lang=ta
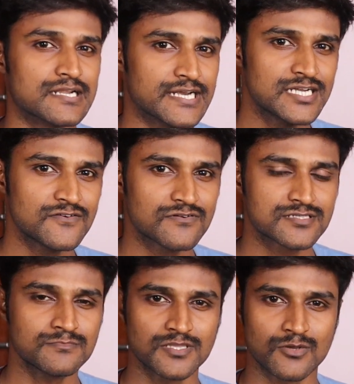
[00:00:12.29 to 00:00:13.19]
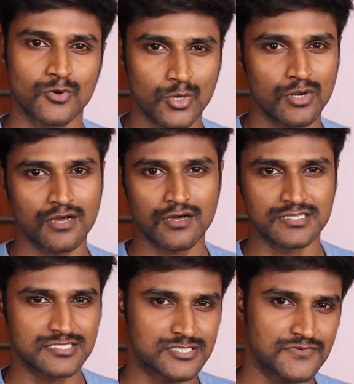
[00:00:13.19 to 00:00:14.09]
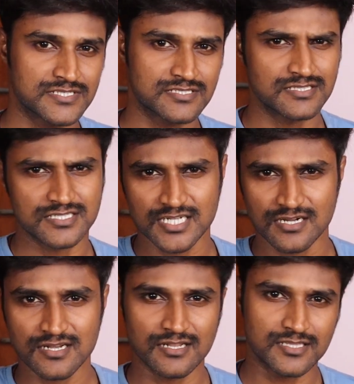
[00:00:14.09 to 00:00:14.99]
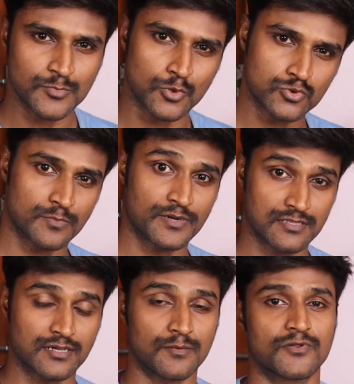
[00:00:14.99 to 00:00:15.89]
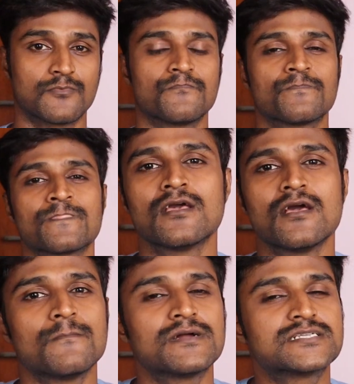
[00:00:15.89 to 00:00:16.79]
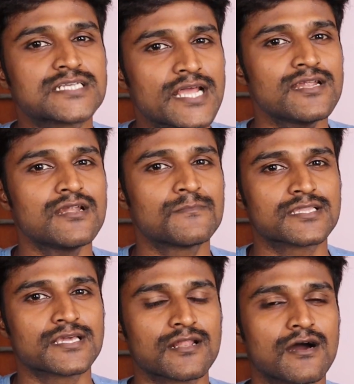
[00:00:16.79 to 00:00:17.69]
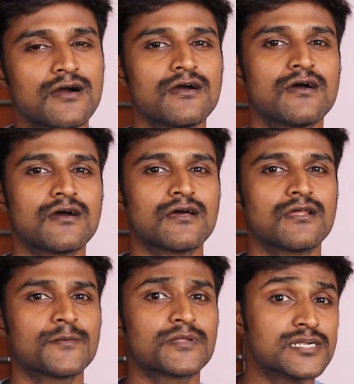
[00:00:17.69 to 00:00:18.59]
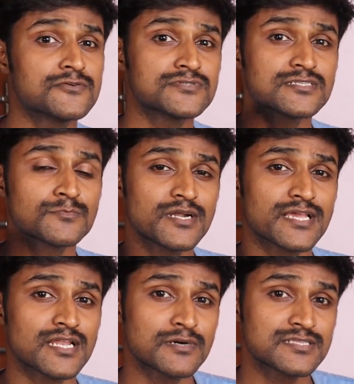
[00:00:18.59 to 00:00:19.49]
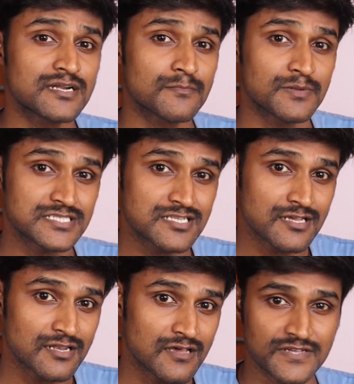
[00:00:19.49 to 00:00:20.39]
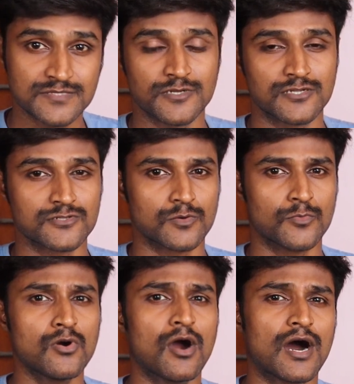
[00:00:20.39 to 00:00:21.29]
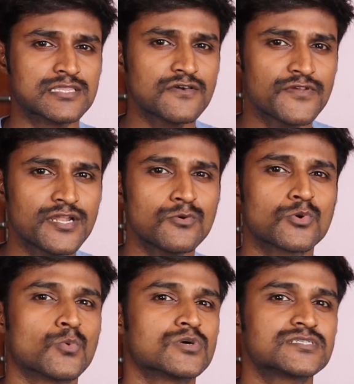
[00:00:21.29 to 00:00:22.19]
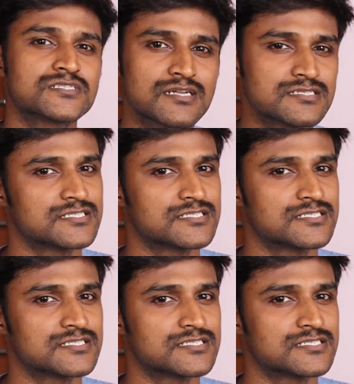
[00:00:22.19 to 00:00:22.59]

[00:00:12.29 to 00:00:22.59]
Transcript: ரெண்டு வருஷம் இந்த கொரோனா இந்த சுச்சுவேஷன்ஸ் இந்த ஸ்ட்ரகிள் எல்லாத்தையும் கோத்ரூ பண்ணதுக்கப்புறம் பட் சைனாவில் பார்த்தீங்கன்னா நம்ம ரெண்டு வருஷத்துக்கு முன்னாடி என்ன மாதிரியான பிரச்சனைகள்லாம் ஃபேஸ் பண்ணிட்டு இருந்தோமோ அதை விட ஒரு ஒஸ்டான